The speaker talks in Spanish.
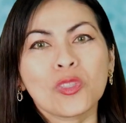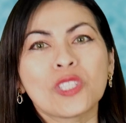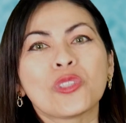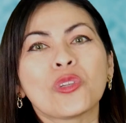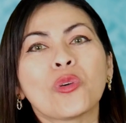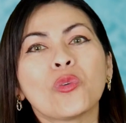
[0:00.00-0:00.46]

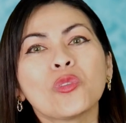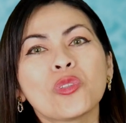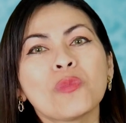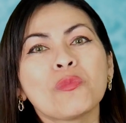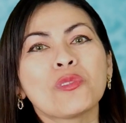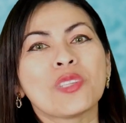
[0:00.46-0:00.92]
nuestro
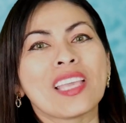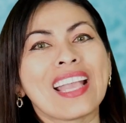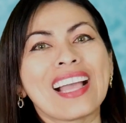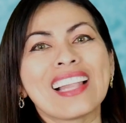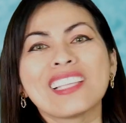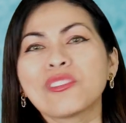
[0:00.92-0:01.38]
gusto
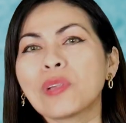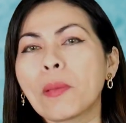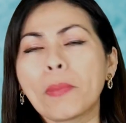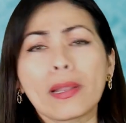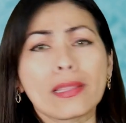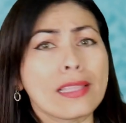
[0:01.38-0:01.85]
musical es
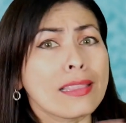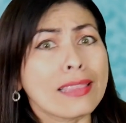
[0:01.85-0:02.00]
una parte